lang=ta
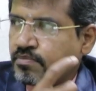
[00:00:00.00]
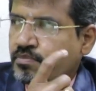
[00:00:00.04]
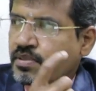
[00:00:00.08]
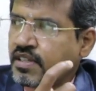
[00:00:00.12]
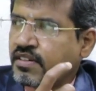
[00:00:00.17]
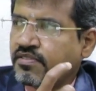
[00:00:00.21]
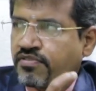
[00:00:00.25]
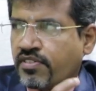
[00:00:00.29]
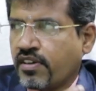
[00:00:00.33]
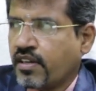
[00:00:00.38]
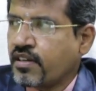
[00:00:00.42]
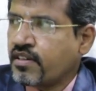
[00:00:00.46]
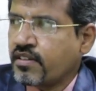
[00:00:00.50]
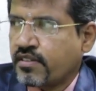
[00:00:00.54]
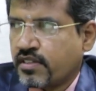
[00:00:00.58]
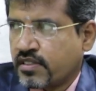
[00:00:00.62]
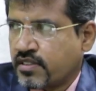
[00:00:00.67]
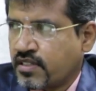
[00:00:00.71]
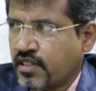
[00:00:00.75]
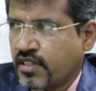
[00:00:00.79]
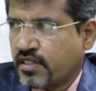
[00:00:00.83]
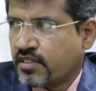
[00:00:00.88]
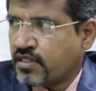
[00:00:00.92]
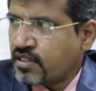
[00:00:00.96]
ப்ரீஃபில்டு
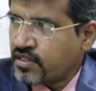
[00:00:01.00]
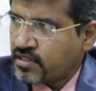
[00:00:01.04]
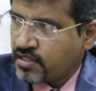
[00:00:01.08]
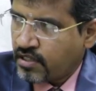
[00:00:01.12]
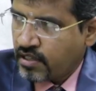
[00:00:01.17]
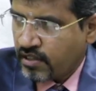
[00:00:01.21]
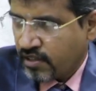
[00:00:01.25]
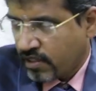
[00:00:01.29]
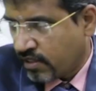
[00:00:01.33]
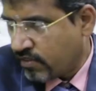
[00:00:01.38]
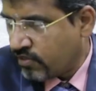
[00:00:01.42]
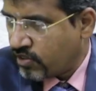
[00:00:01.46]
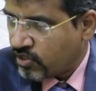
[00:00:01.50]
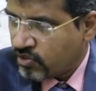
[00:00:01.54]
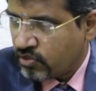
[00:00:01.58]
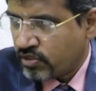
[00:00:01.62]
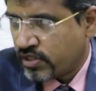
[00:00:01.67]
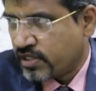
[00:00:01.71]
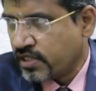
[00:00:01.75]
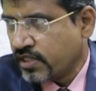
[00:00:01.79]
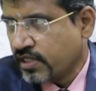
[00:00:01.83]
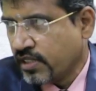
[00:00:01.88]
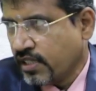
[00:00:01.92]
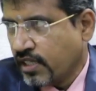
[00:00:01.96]
சிரஞ்சஸில் தான்
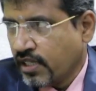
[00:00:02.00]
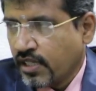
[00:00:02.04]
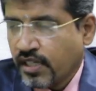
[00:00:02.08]
வரும் அது